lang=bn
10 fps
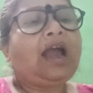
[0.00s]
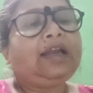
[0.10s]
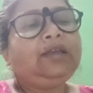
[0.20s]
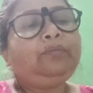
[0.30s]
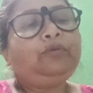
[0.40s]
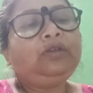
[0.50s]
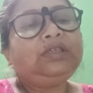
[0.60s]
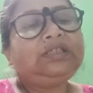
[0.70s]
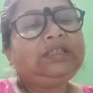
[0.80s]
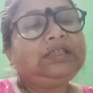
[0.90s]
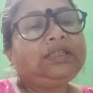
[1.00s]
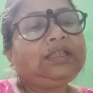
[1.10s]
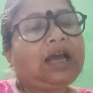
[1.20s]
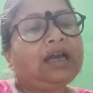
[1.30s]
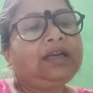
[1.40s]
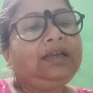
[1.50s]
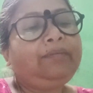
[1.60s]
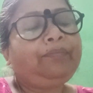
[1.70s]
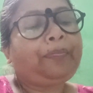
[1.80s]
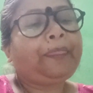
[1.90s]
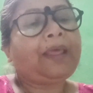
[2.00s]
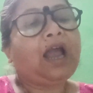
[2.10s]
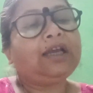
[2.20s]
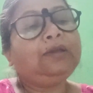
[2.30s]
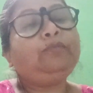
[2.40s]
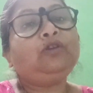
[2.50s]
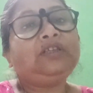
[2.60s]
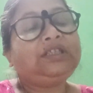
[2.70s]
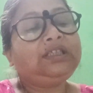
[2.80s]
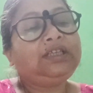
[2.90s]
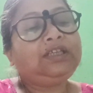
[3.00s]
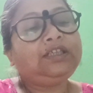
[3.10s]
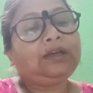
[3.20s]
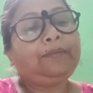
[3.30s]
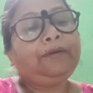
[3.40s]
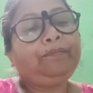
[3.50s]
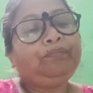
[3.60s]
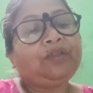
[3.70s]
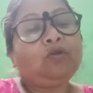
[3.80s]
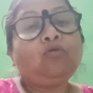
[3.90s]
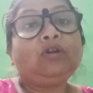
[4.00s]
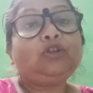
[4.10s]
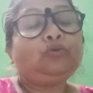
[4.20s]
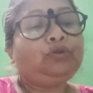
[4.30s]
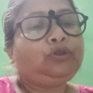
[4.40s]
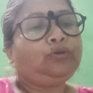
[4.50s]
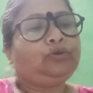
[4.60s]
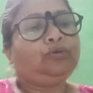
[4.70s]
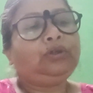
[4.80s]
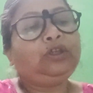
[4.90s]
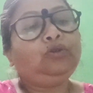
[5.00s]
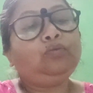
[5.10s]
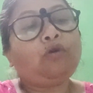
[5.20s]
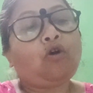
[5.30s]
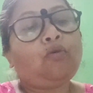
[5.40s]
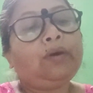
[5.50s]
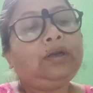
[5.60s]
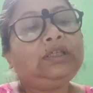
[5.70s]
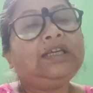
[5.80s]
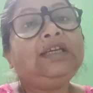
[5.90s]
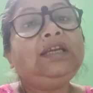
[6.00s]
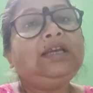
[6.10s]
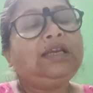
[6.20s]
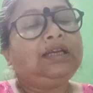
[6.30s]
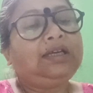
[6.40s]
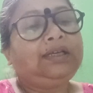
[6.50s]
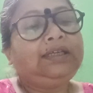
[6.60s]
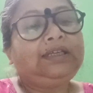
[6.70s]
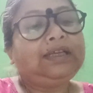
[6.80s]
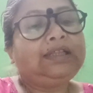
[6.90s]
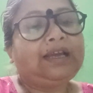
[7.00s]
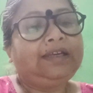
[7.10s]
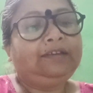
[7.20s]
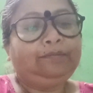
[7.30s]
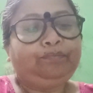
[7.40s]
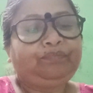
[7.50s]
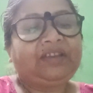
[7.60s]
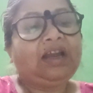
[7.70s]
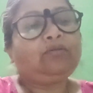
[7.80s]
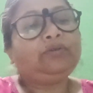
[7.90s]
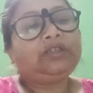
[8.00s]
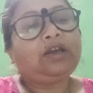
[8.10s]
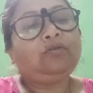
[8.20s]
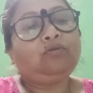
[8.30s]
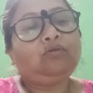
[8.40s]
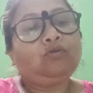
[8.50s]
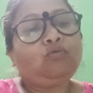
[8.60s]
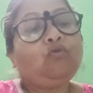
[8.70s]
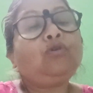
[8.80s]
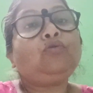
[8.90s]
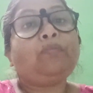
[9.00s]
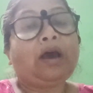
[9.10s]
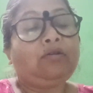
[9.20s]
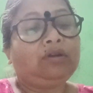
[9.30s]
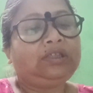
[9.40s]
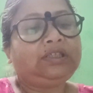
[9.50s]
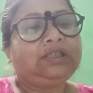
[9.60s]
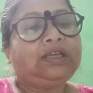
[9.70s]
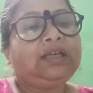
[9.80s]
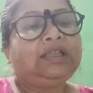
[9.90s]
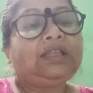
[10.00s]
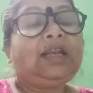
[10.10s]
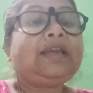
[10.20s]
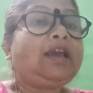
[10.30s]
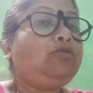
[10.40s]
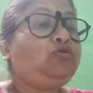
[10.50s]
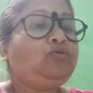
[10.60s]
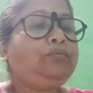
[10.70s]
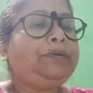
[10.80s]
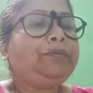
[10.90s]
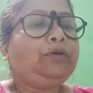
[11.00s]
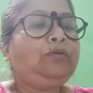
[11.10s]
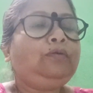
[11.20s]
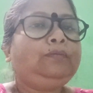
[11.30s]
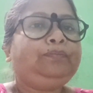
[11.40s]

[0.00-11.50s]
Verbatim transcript: আগের পরিস্থিতিতে থাকলে আগের পরিস্থিতি হিসাবে ওকে শুনতে হতো কিন্তু ভগবান সেই ইটা দেয়নি এখন যাই হোক ও ভালো আছে তাহলে কেন শুনবে বলো